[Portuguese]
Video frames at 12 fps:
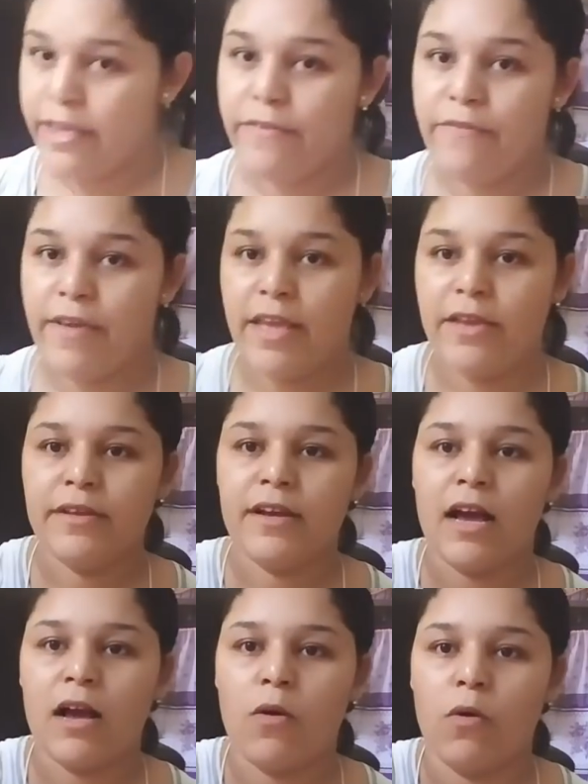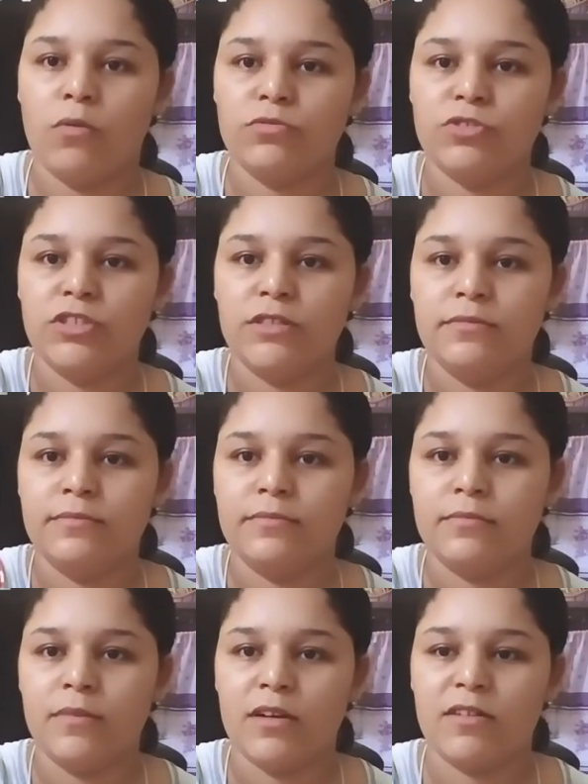E vem com a concha,
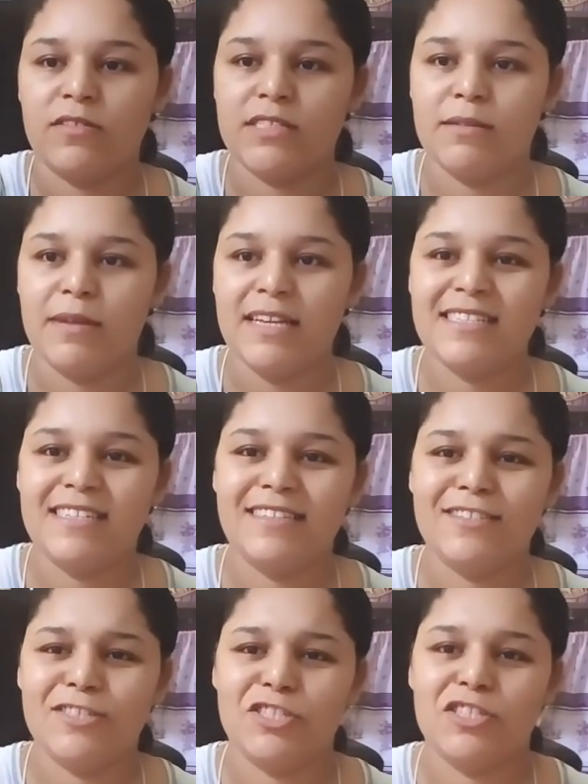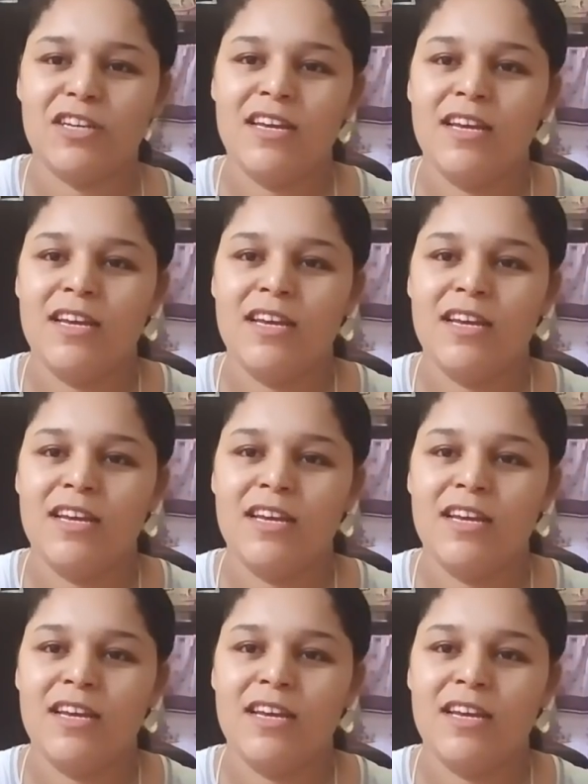uma coisa mais linda, gente.